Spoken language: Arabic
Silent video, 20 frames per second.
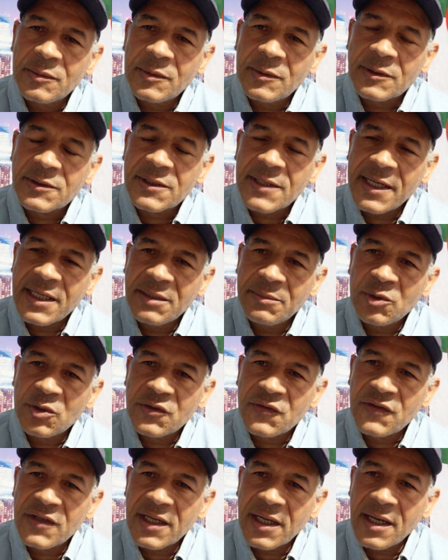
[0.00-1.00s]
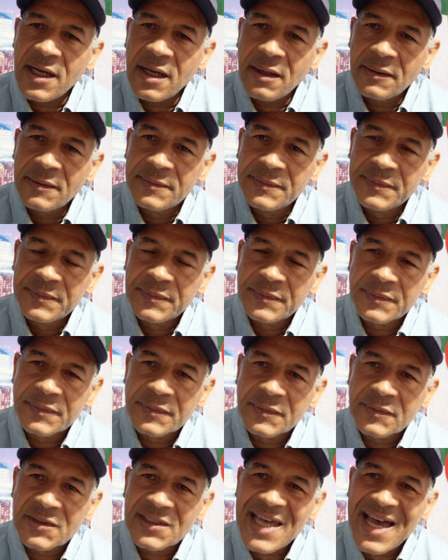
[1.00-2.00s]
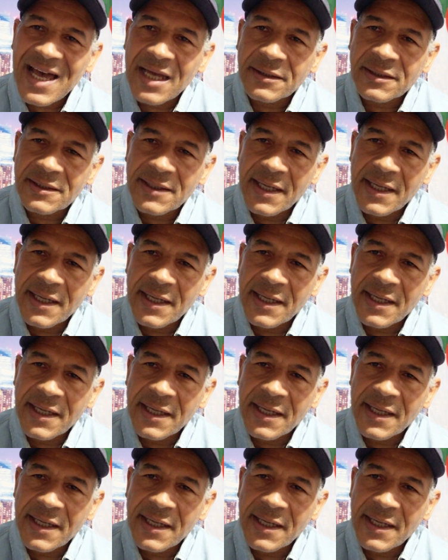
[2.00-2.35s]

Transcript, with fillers: سعيد بوتفليقه سقط